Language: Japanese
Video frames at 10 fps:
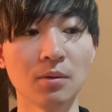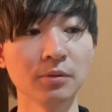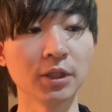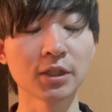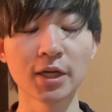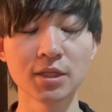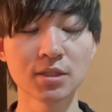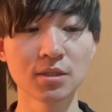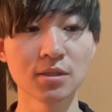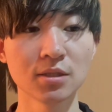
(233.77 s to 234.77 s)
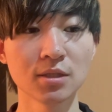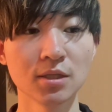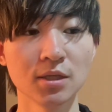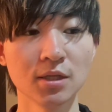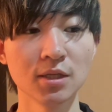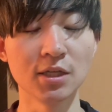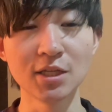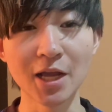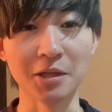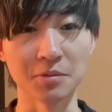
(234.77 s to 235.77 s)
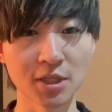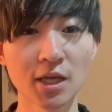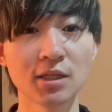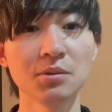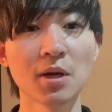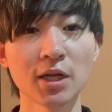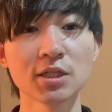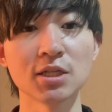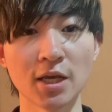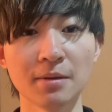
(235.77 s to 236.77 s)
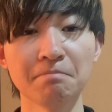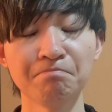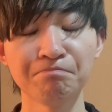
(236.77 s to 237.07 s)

ほんで1ヶ月以内の最近の話で、